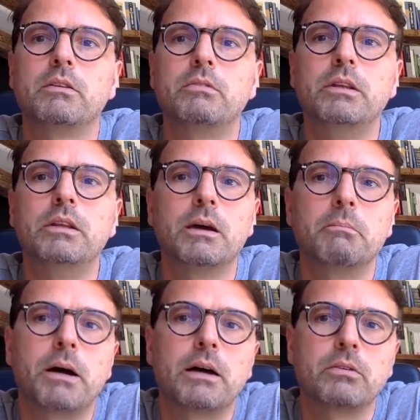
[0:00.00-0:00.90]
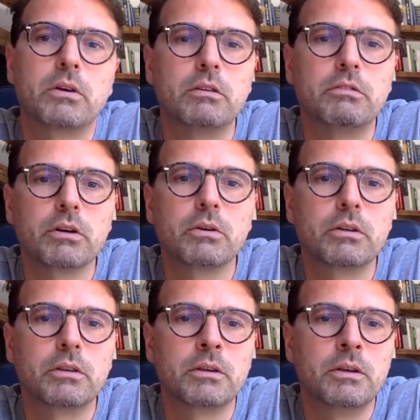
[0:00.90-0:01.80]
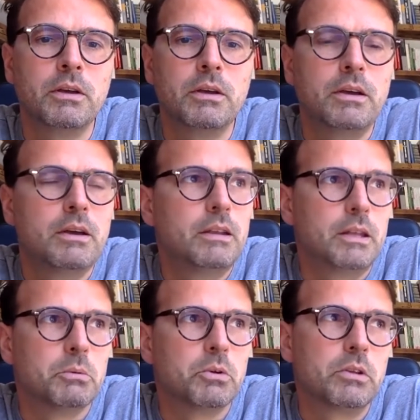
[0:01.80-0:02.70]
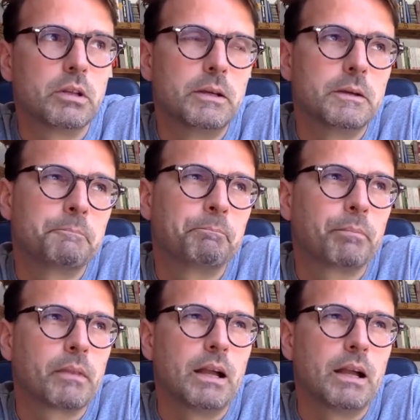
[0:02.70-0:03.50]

jetzt wieder ein paar solche Verrückten demonstrieren.